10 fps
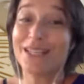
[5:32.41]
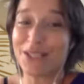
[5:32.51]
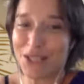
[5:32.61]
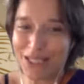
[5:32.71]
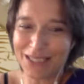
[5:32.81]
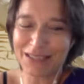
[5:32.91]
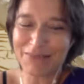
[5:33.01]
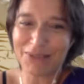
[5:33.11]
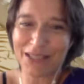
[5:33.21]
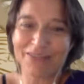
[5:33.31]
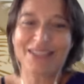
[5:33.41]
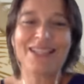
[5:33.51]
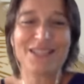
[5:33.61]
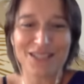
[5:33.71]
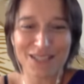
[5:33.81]
j'ai quitté mon
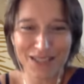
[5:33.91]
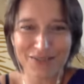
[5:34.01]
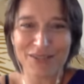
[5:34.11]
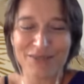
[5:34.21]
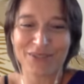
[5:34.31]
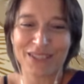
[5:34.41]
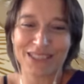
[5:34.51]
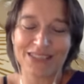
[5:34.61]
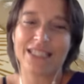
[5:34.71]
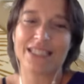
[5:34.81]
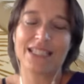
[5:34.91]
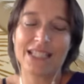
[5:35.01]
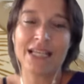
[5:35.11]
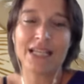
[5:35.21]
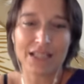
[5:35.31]
travail, j'ai lancé mon activité,